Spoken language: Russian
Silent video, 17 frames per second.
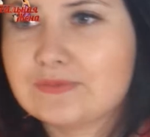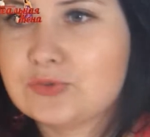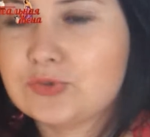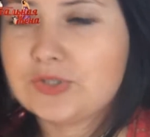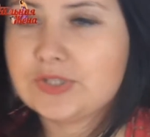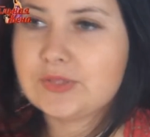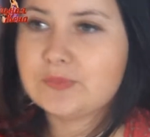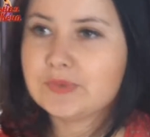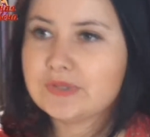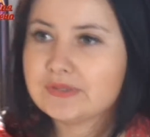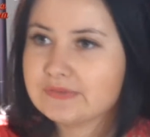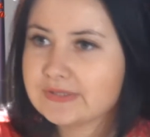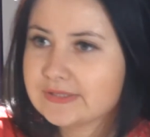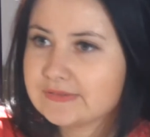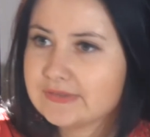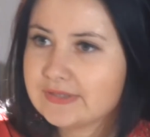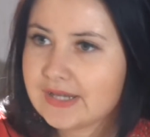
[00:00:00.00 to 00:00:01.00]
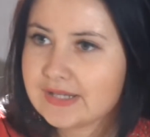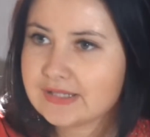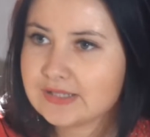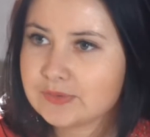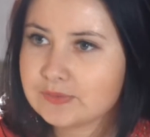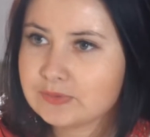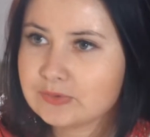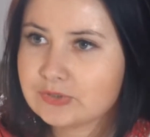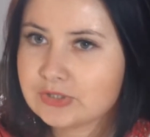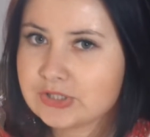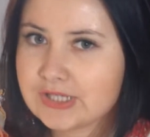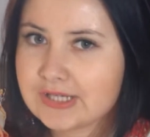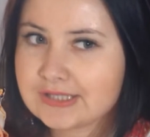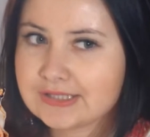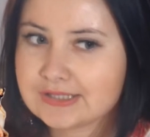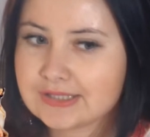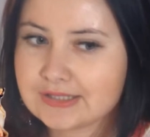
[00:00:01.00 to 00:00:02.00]
Все-таки первое свидание, это
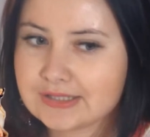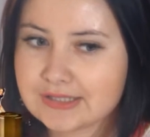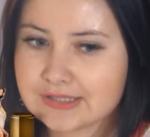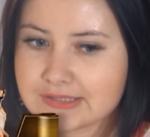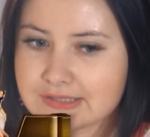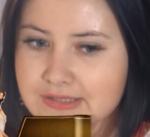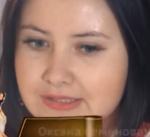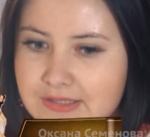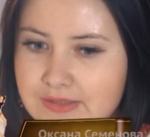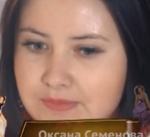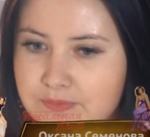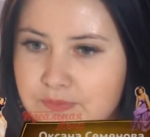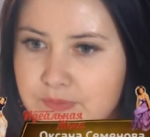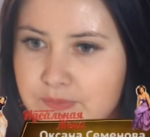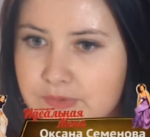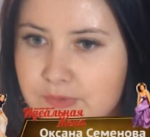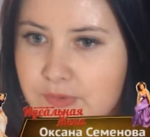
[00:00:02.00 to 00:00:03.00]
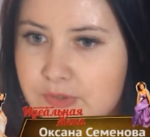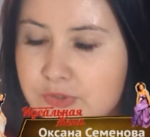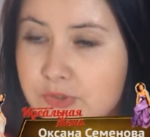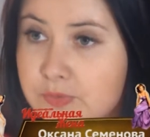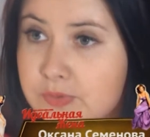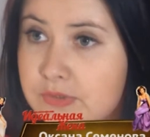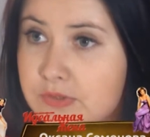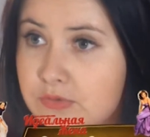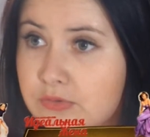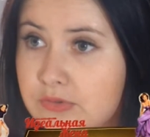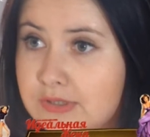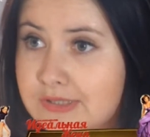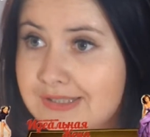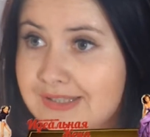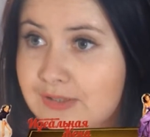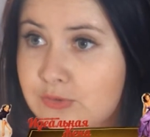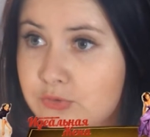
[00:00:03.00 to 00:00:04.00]
получается как раз э, небольшой подток к
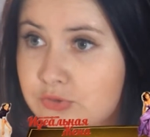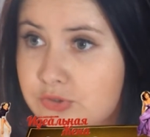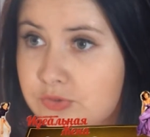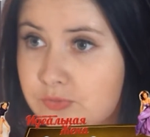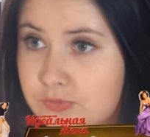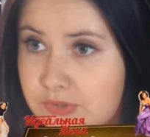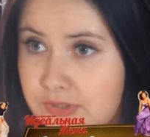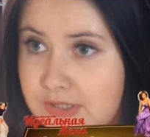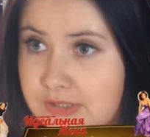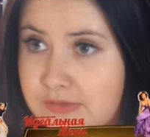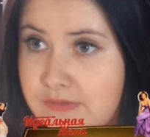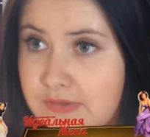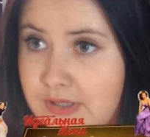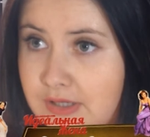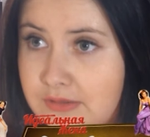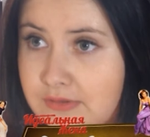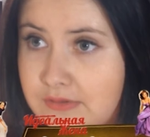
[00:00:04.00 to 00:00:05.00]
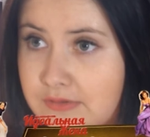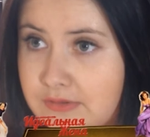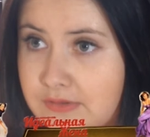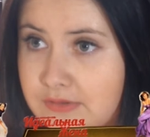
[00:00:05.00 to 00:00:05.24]
следующему да, свиданию.